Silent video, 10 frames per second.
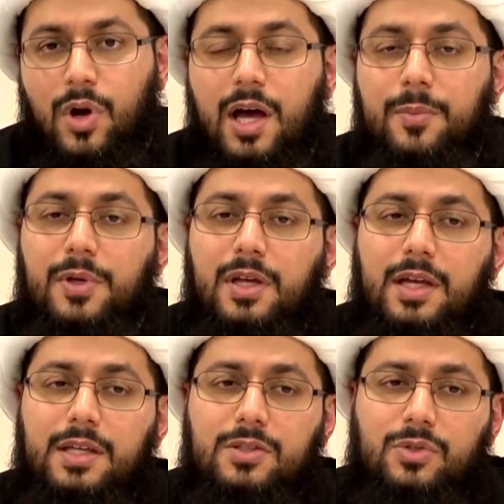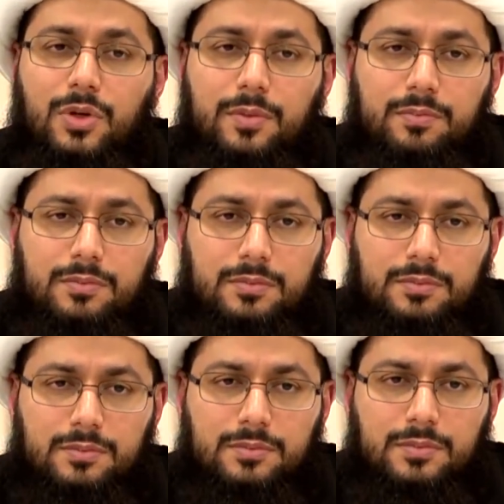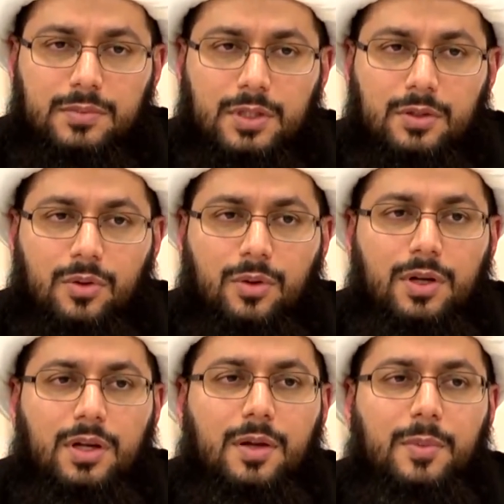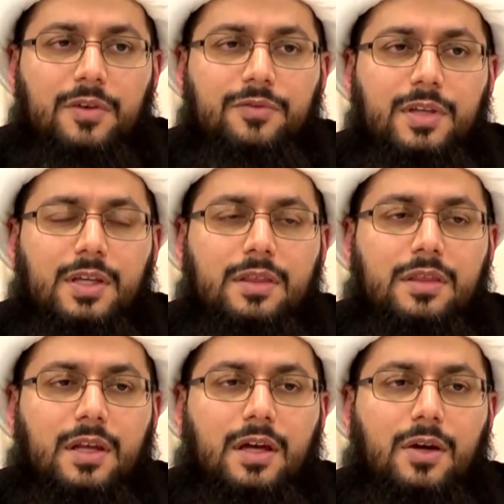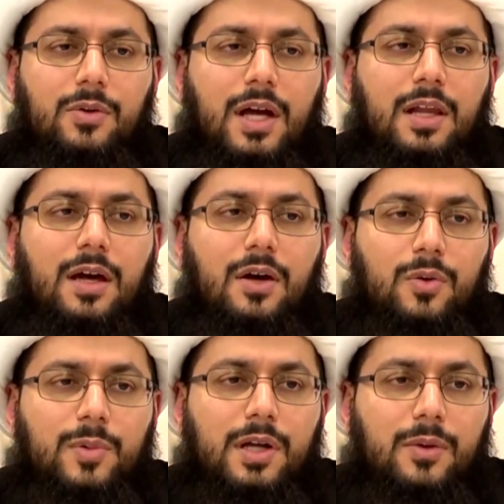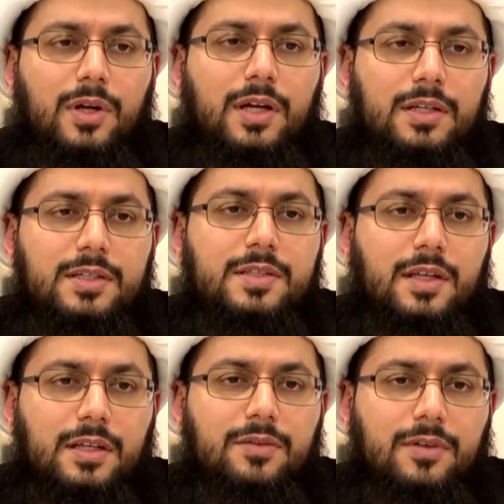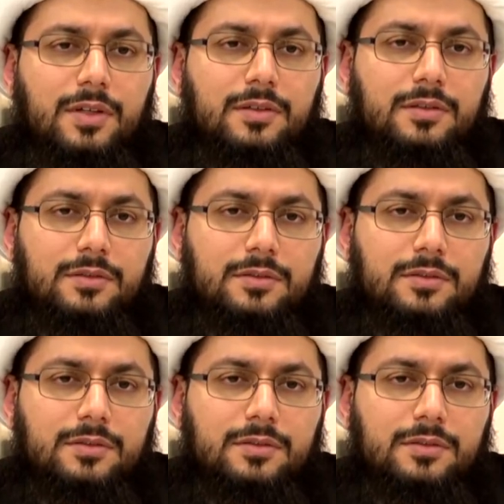وابقيتم كل ما فيه ثناء على عمر واهل السقيفه